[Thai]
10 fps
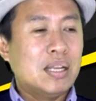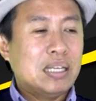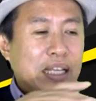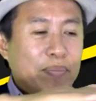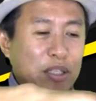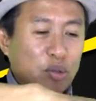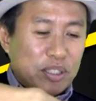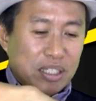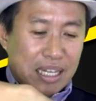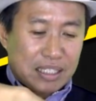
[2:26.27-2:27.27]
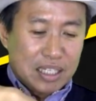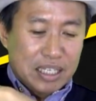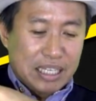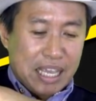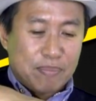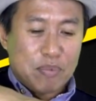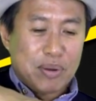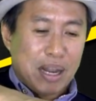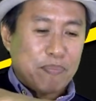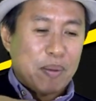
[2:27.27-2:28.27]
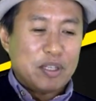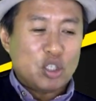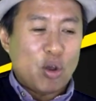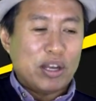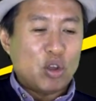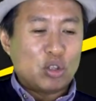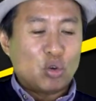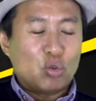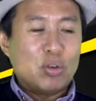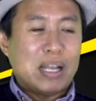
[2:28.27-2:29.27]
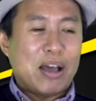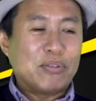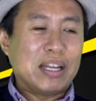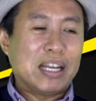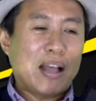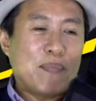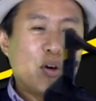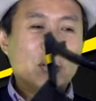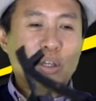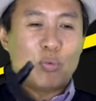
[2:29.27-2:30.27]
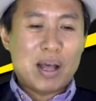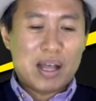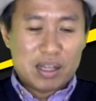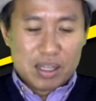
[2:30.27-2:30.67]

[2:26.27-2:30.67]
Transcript: ใน Mitsubishi Lancer EX เมื่อเวลาเปลี่ยนไปจอยโดยตรงรุ่นแล้วเนี่ยนะครับก็ถือว่า